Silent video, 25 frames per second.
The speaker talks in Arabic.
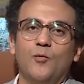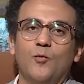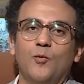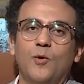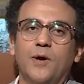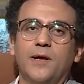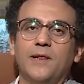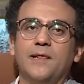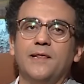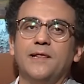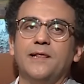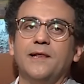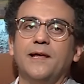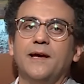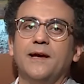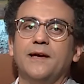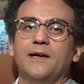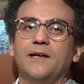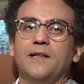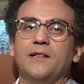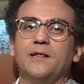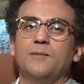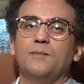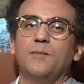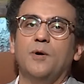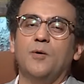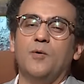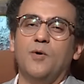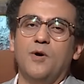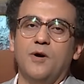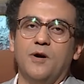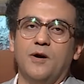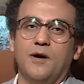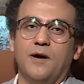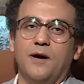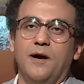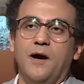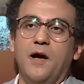ولا
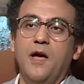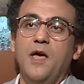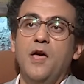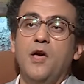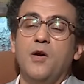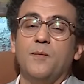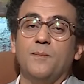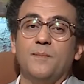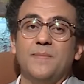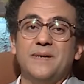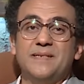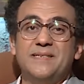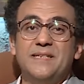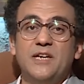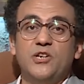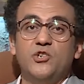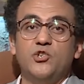المواقع بس